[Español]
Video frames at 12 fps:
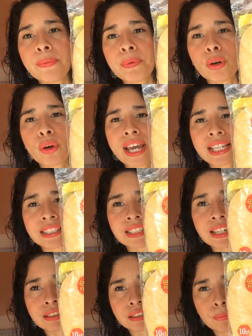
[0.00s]
Pero
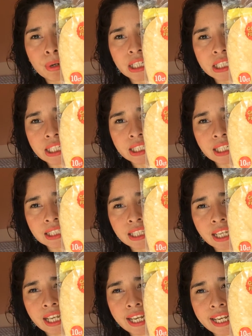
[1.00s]
estas, las amarillitas
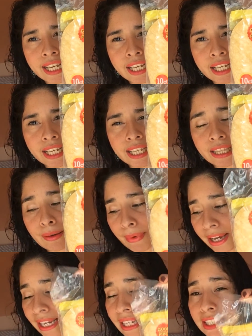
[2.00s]
de, de
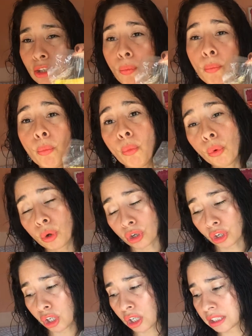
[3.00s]
maíz, son muy
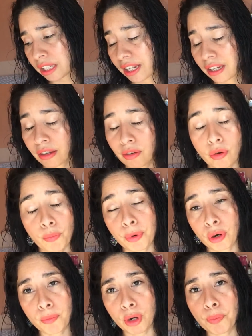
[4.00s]
ricas en, o
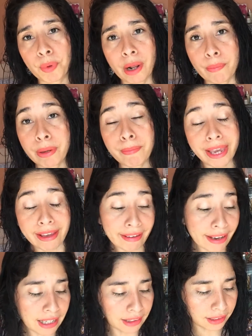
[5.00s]
por lo menos para mí, me
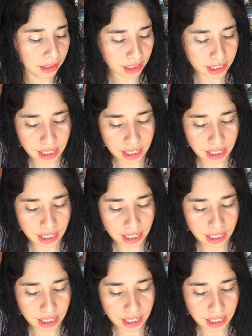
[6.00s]
encantan.